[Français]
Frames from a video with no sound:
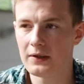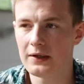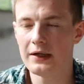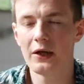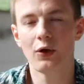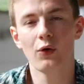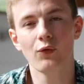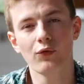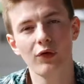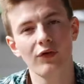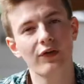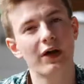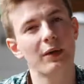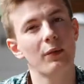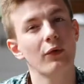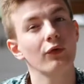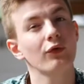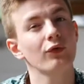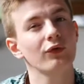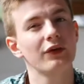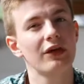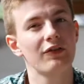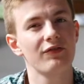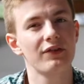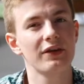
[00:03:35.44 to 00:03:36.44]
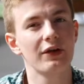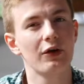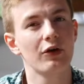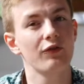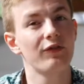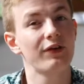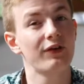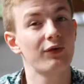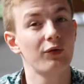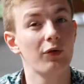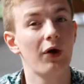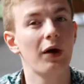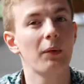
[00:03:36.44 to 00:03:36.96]
là, on voit vraiment son avenir en
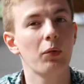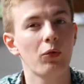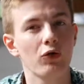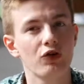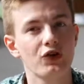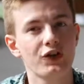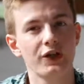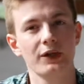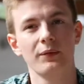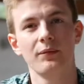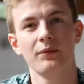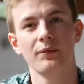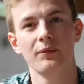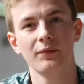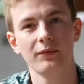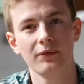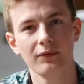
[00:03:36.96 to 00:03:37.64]
fait se rapprocher.